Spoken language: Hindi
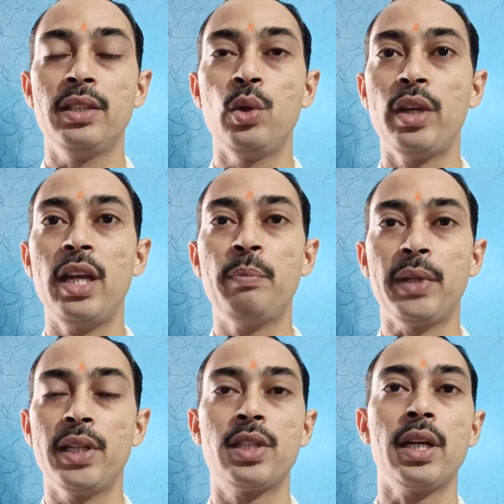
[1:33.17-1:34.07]
जो कि
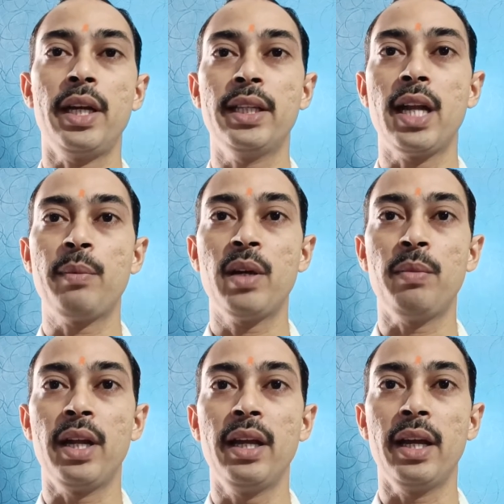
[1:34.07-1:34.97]
परीक्षा केंद्र आपका
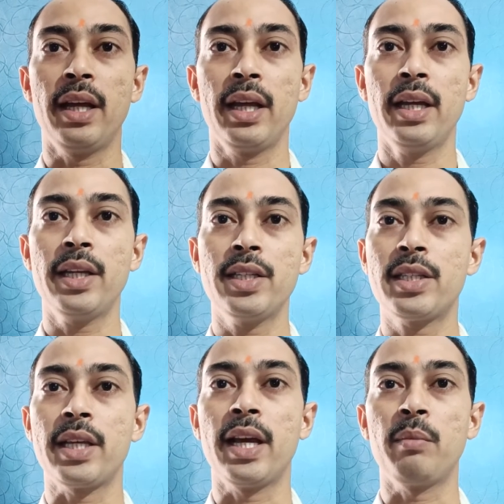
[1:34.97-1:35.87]
बनाए गए हैं किसी
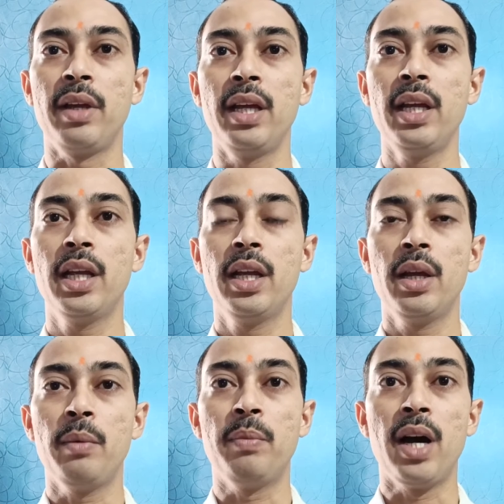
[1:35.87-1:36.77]
शहर में
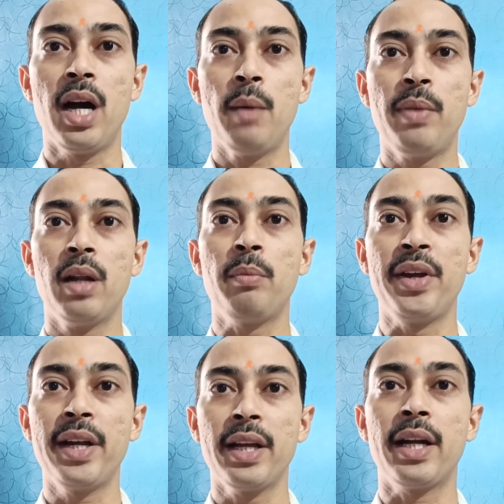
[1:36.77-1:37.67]
वहाँ पर
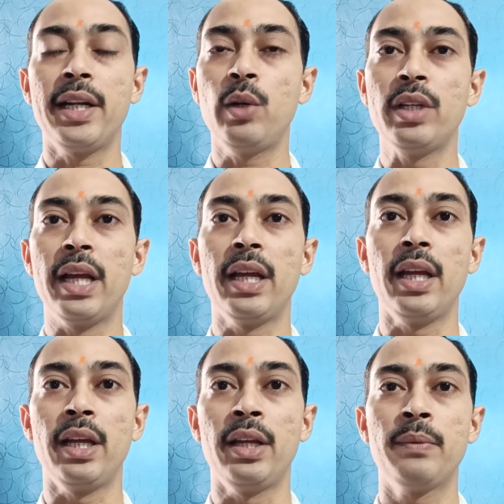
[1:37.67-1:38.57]
भीड़ इकट्ठी हो
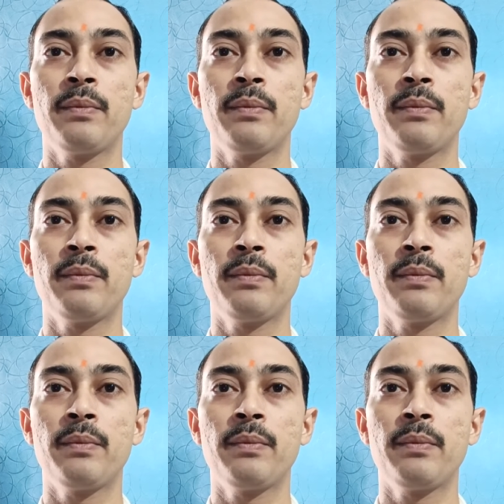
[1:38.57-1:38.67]
जाएगी